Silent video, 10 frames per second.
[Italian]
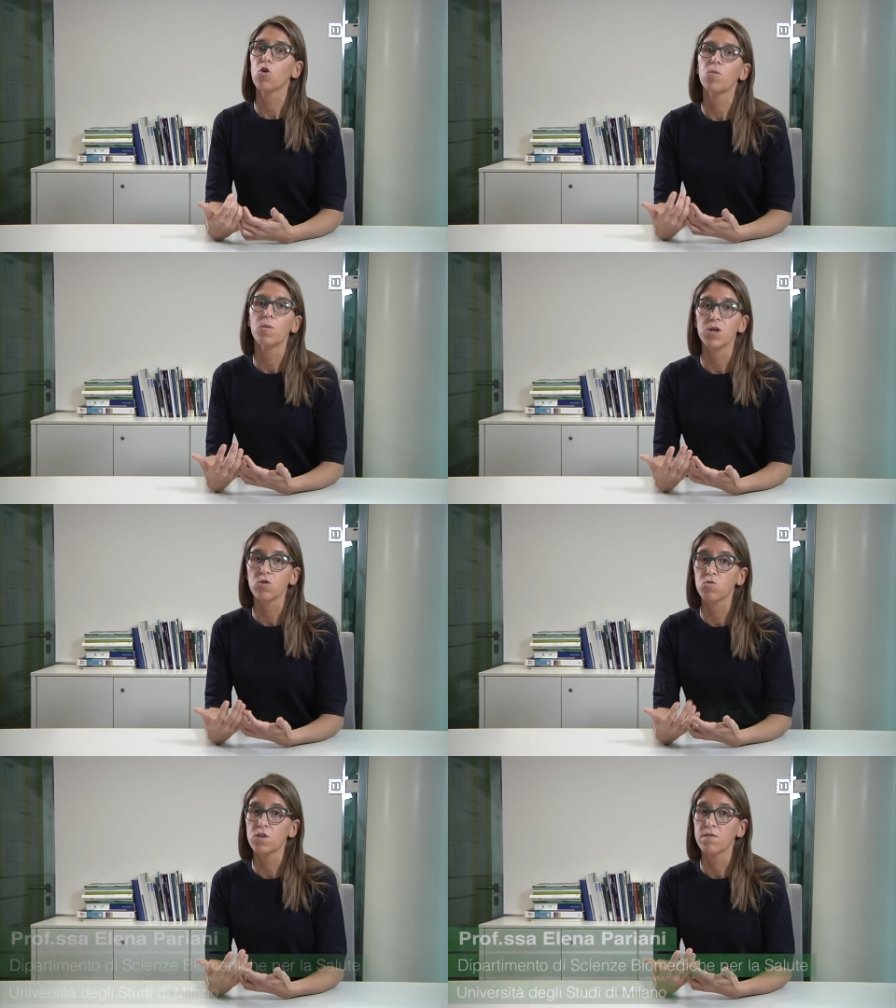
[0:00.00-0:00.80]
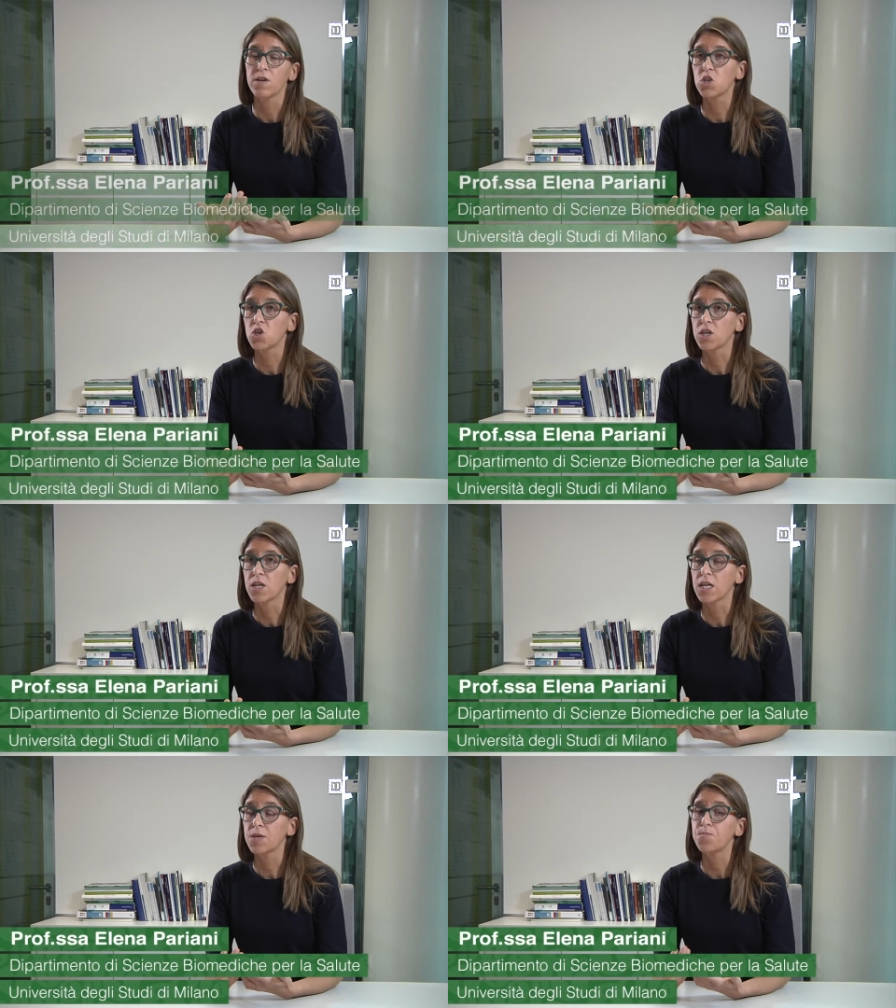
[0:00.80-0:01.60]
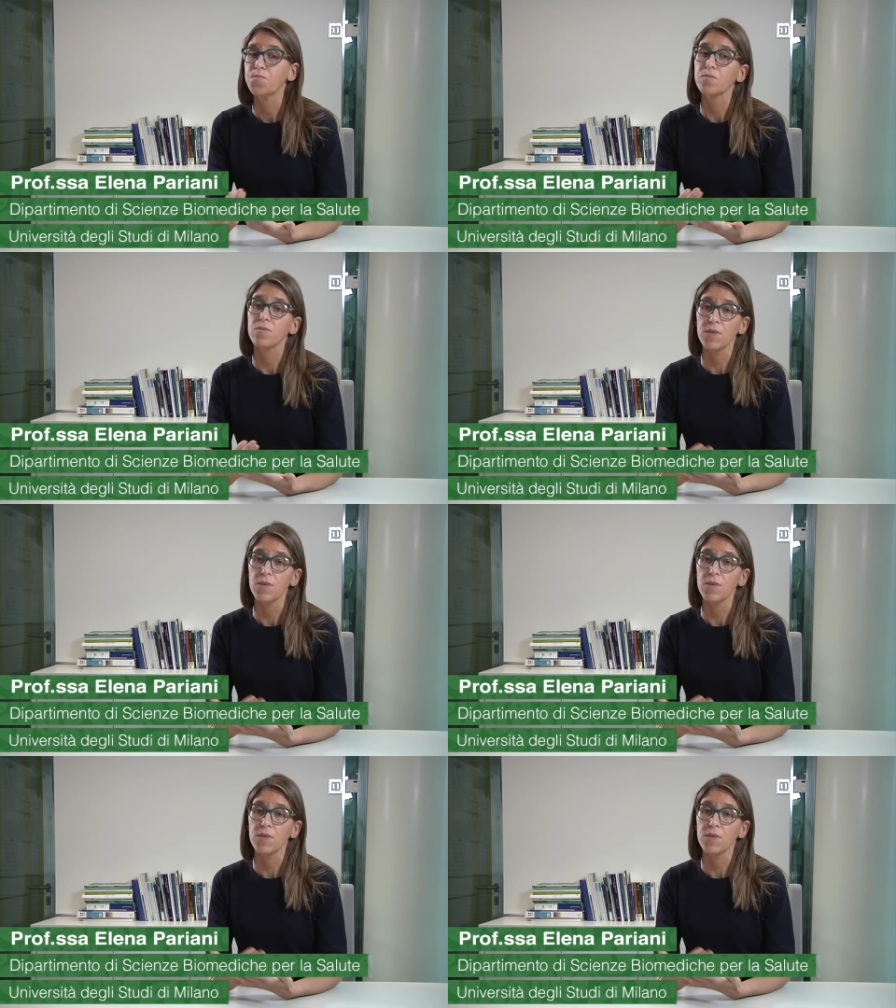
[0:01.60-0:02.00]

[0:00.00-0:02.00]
Come per tutti i vaccini,